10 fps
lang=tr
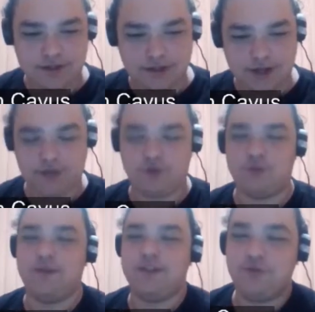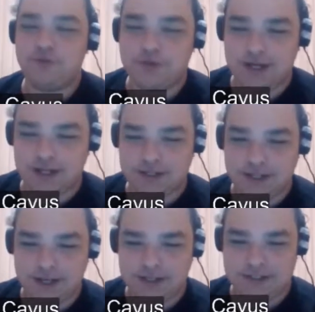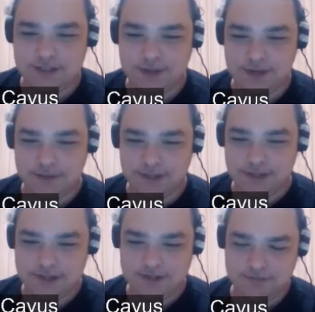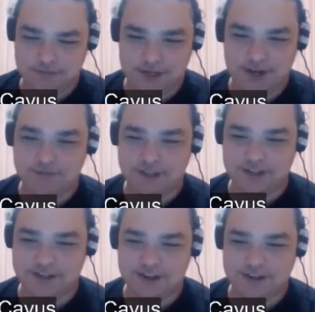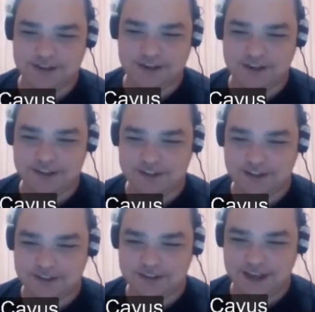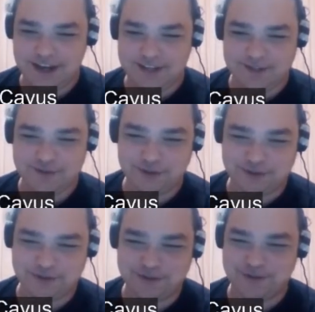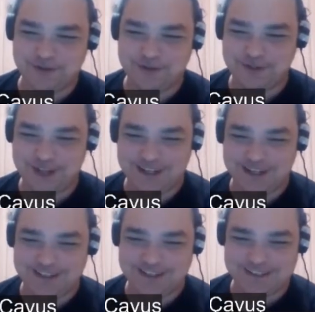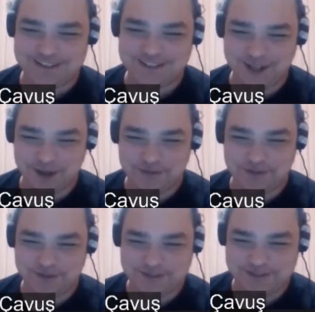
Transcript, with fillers: Anekot Medya YouTube kanalından herkese merhabalar. Bir haftalık aranın ardından herkesin çok sorduğu neredeydiniz, ne yapıyordunuz